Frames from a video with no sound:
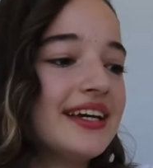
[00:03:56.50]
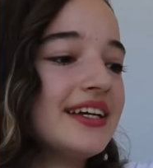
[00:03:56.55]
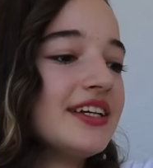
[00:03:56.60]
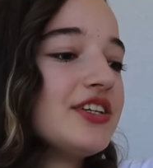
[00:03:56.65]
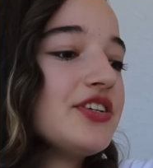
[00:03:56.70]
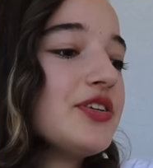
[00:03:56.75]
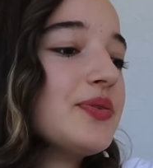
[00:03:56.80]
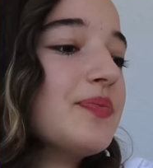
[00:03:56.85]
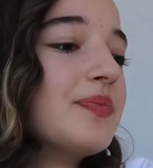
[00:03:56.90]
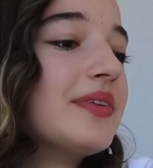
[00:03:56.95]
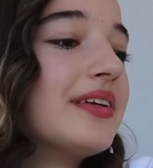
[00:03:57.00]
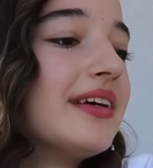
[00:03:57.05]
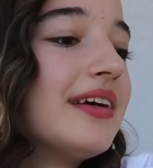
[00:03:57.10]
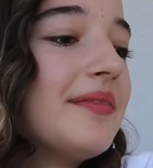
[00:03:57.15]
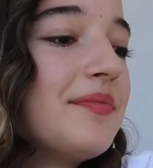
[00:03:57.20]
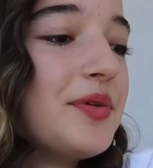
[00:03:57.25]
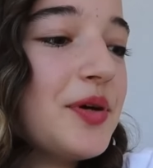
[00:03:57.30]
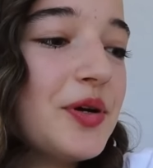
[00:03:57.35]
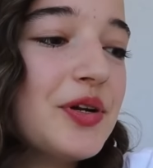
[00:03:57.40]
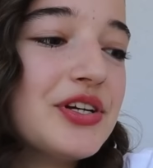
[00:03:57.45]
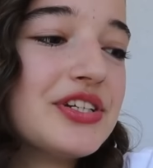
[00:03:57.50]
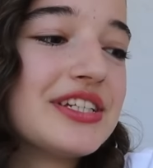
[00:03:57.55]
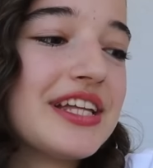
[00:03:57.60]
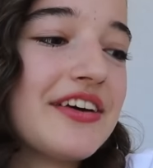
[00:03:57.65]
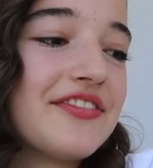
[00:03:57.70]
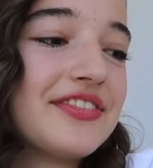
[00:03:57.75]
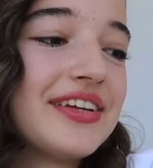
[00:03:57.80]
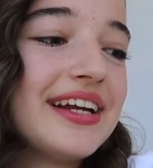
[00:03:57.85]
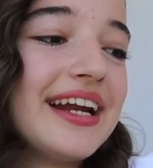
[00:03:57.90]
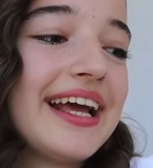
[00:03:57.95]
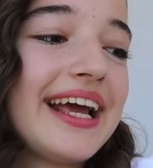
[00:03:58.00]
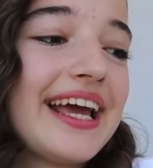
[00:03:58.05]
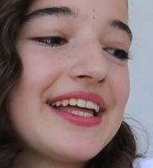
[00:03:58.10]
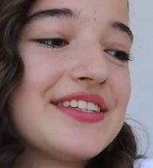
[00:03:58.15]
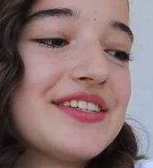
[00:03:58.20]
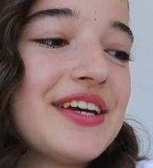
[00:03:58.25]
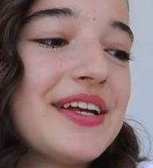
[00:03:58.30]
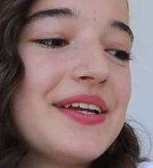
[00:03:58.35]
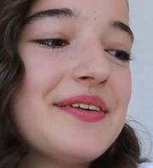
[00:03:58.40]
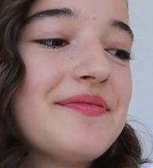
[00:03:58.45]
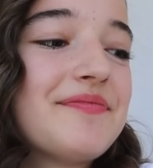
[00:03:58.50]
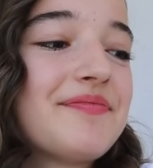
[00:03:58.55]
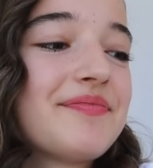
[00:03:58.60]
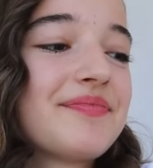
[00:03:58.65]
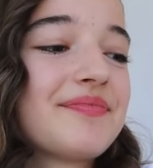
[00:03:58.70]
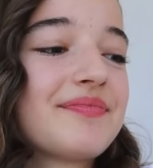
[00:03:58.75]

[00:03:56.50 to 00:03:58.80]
Şimdi biyoloji defterine geçelim.